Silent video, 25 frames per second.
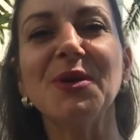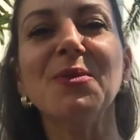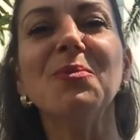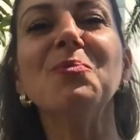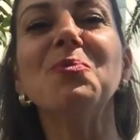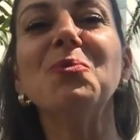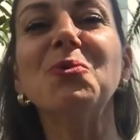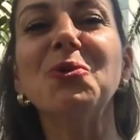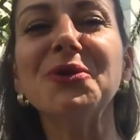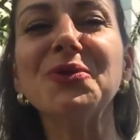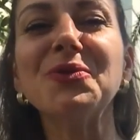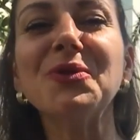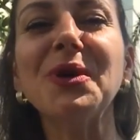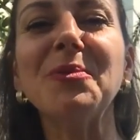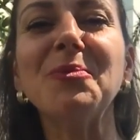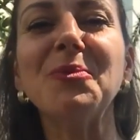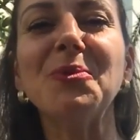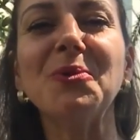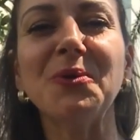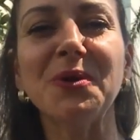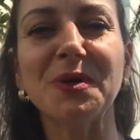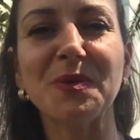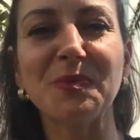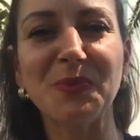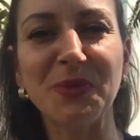muito amor,
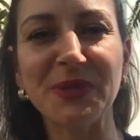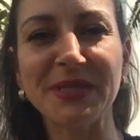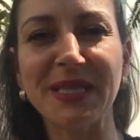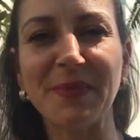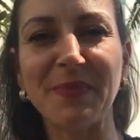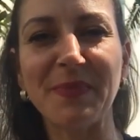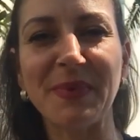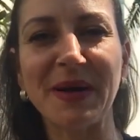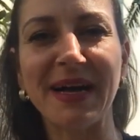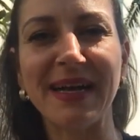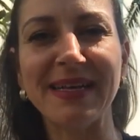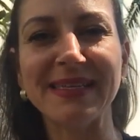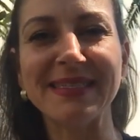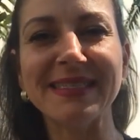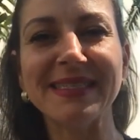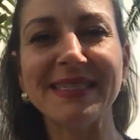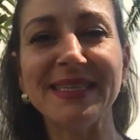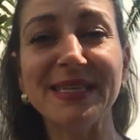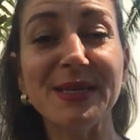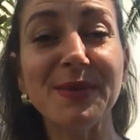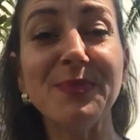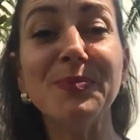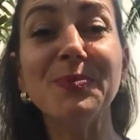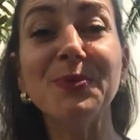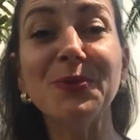muita paz e
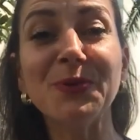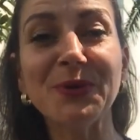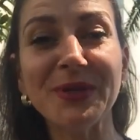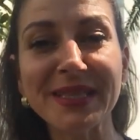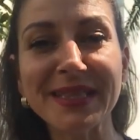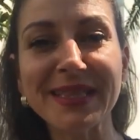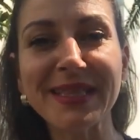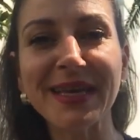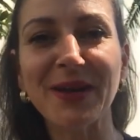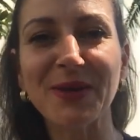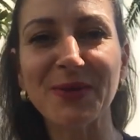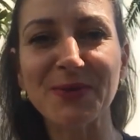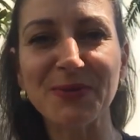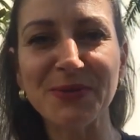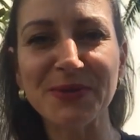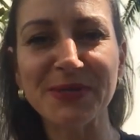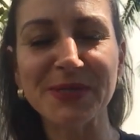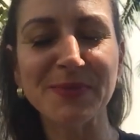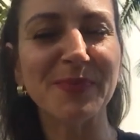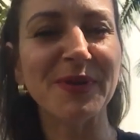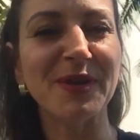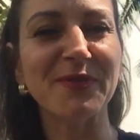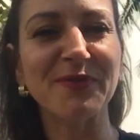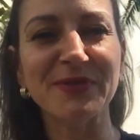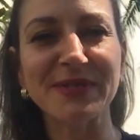muita luz
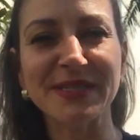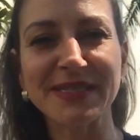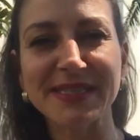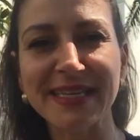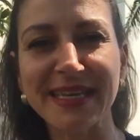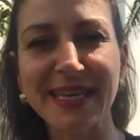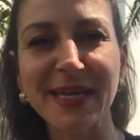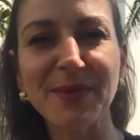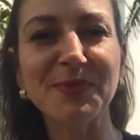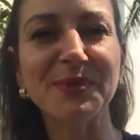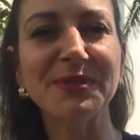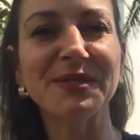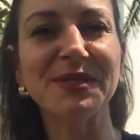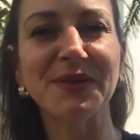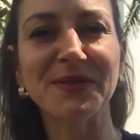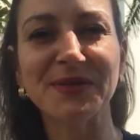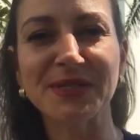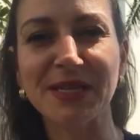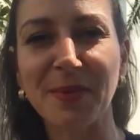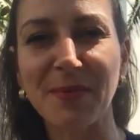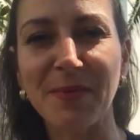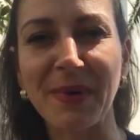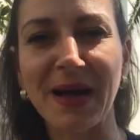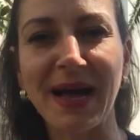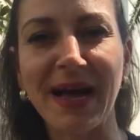para você, para os seus
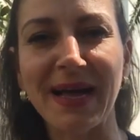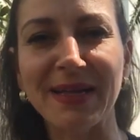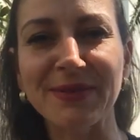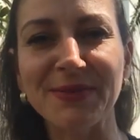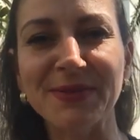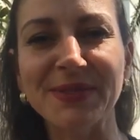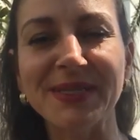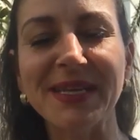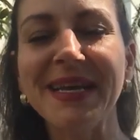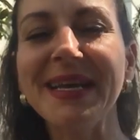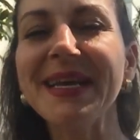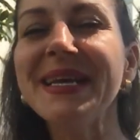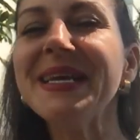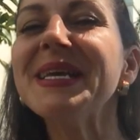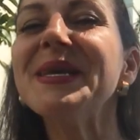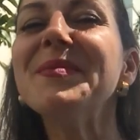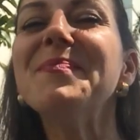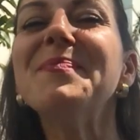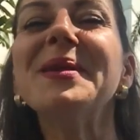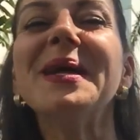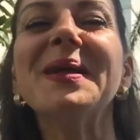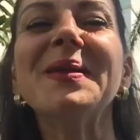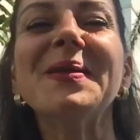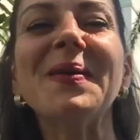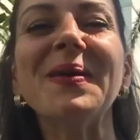amados e para
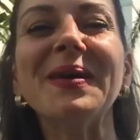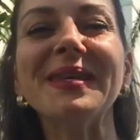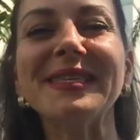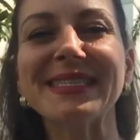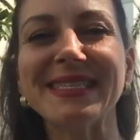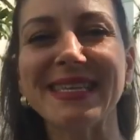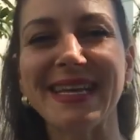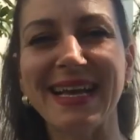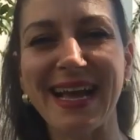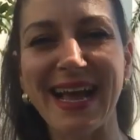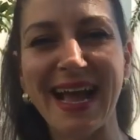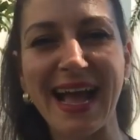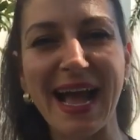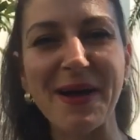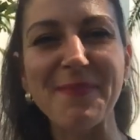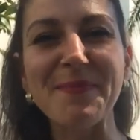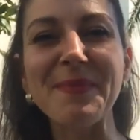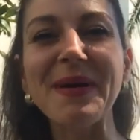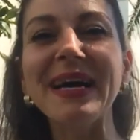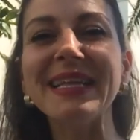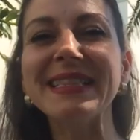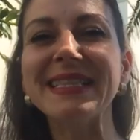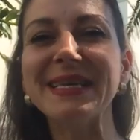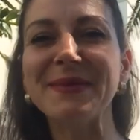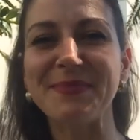nossa
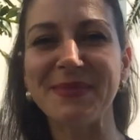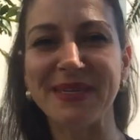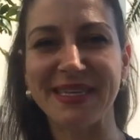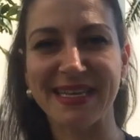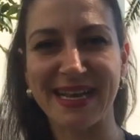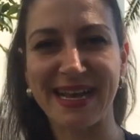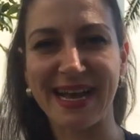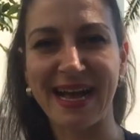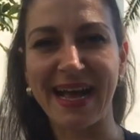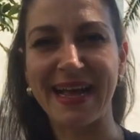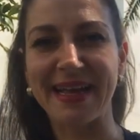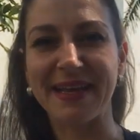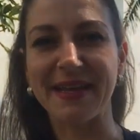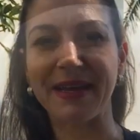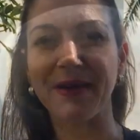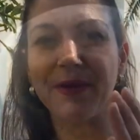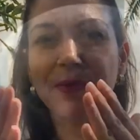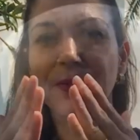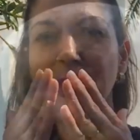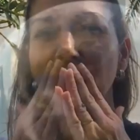amada Mangaia.